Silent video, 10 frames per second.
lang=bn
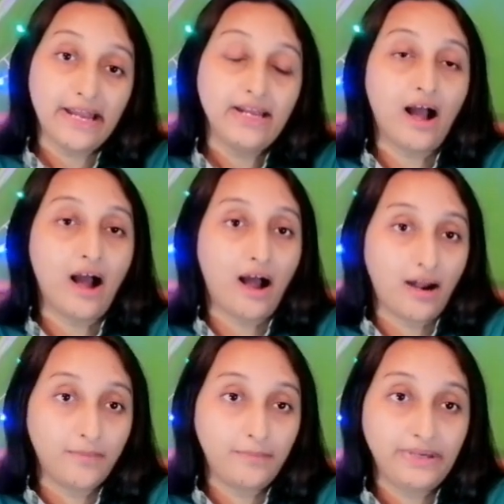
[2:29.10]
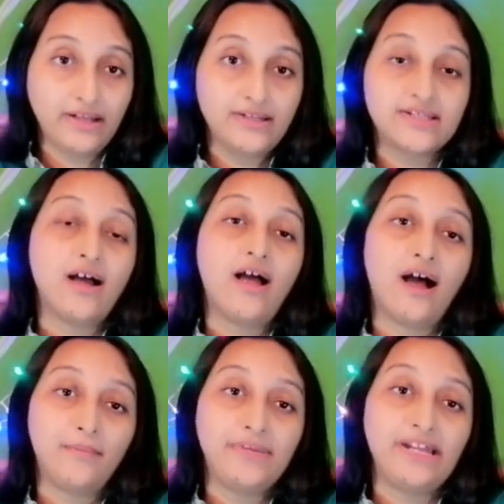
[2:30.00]
এই আরপিএলটা
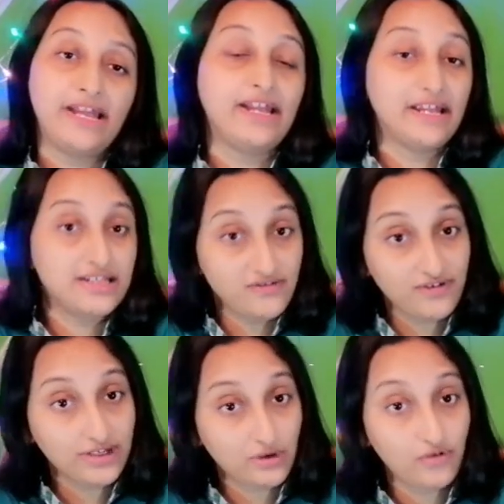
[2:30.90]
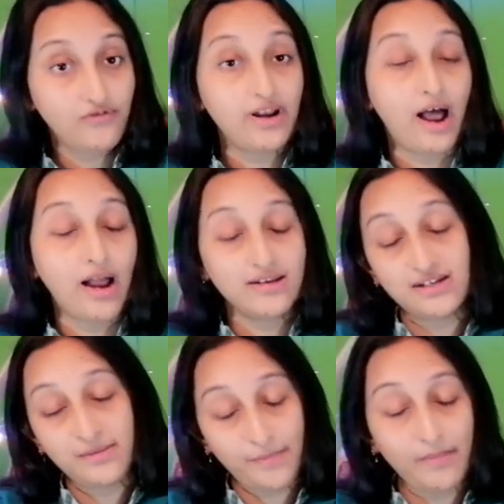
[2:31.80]
আপনি এই এনটিভি কিউএফ এর
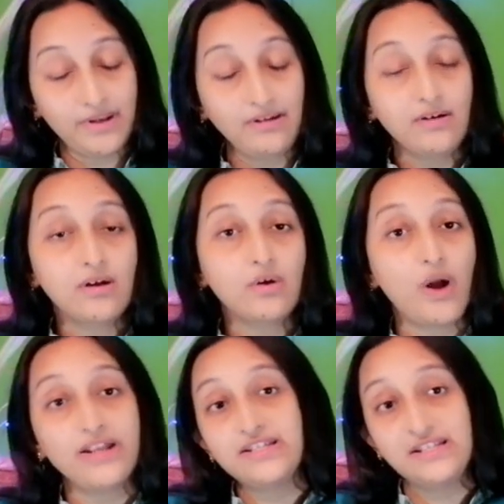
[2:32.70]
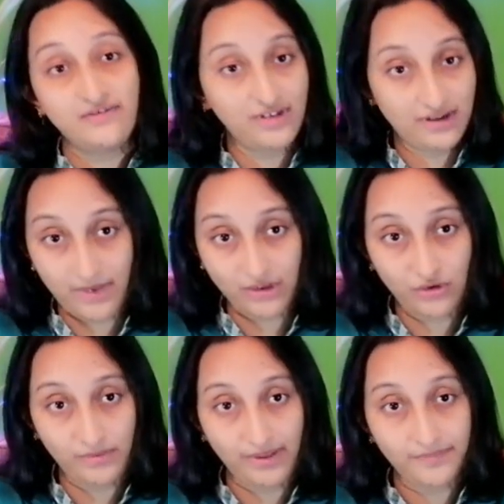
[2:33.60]
আন্ডারে পাবেন কয়েকটি লেভেলের
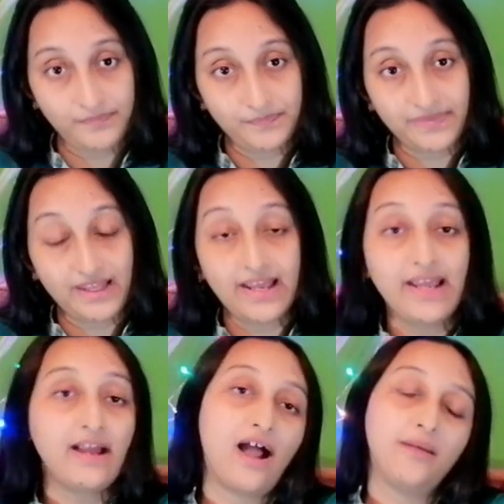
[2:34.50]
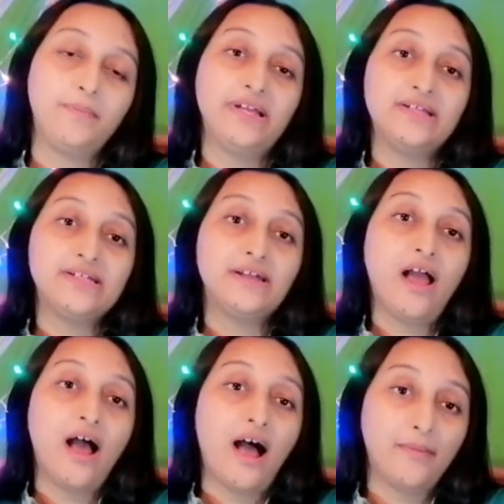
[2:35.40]
মাধ্যমে এই আরপিএলটি
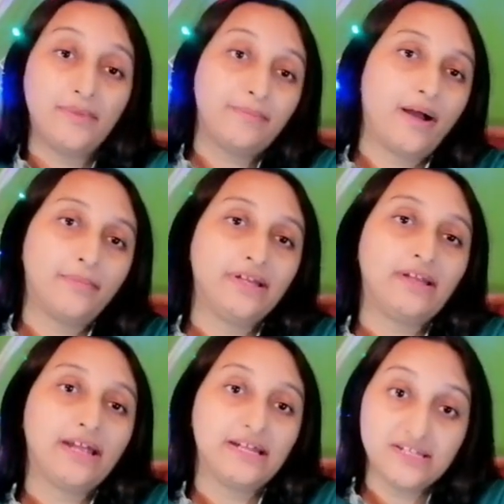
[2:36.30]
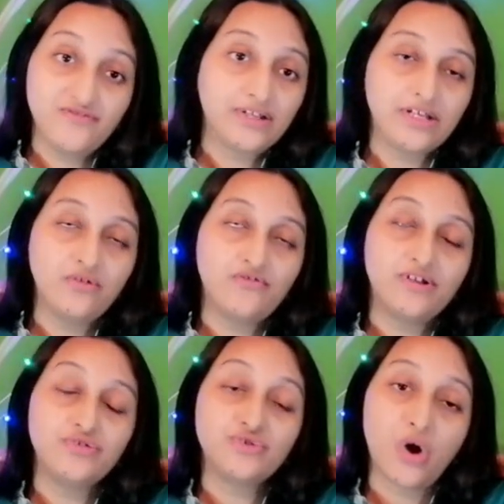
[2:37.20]
আপনি পাবেন এনটিভি কিউএফ
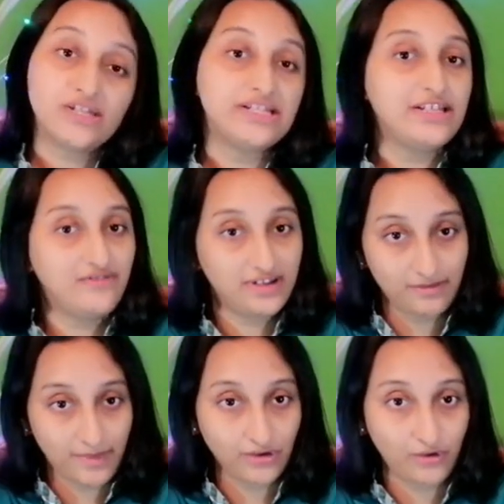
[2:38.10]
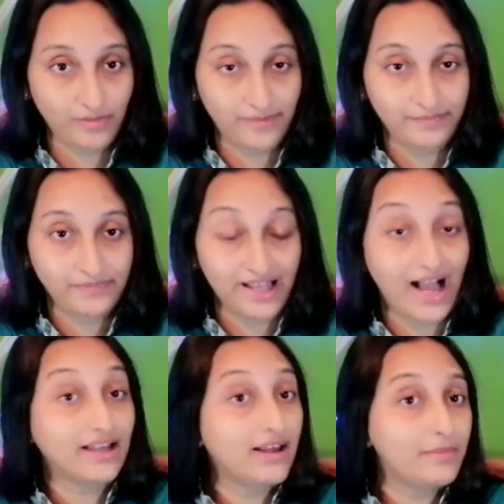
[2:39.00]
এর ছটি লেভেলের মাধ্যমে
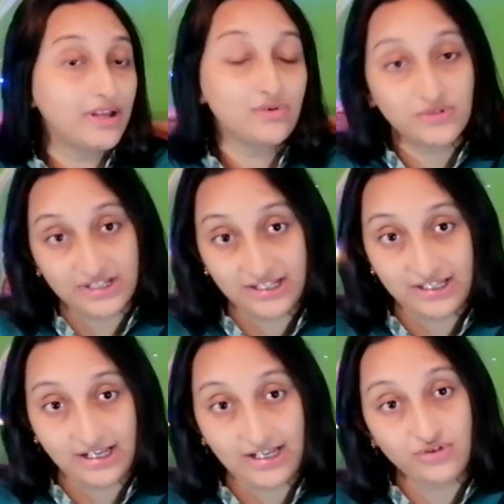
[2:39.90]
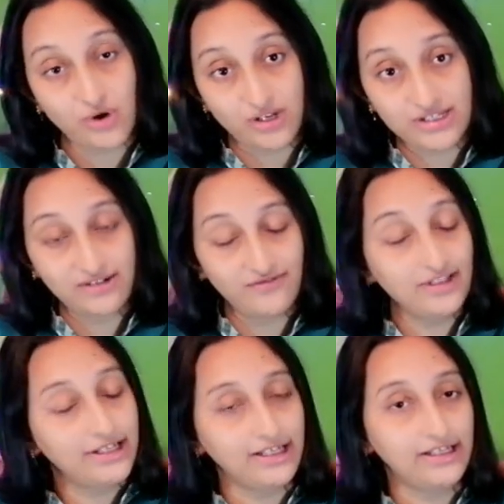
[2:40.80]
আগে আমরা একটু জেনে নিই এই ছটি
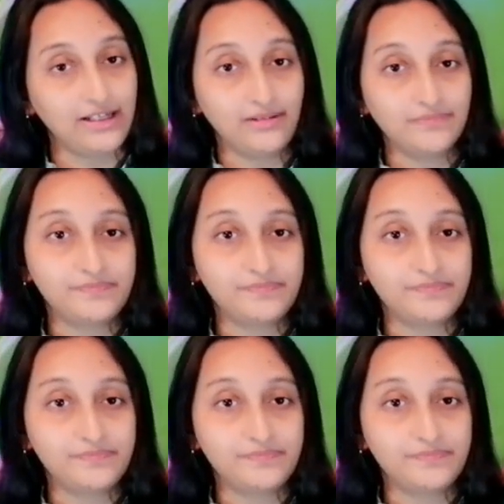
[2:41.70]
লেভেল কি কি